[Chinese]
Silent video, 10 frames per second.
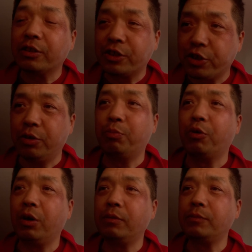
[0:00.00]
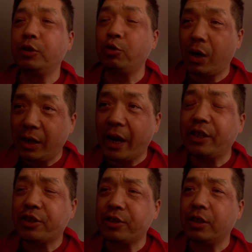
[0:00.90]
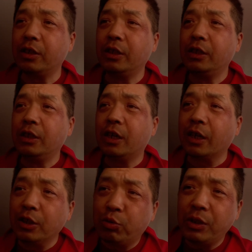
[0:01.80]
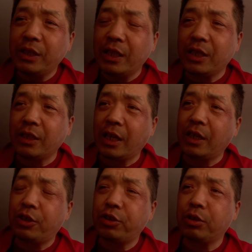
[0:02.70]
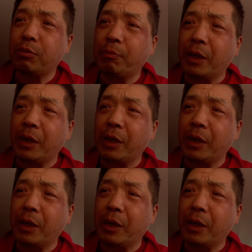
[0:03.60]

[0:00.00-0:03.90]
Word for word: 的直播，原来是很多年前大家知道吗？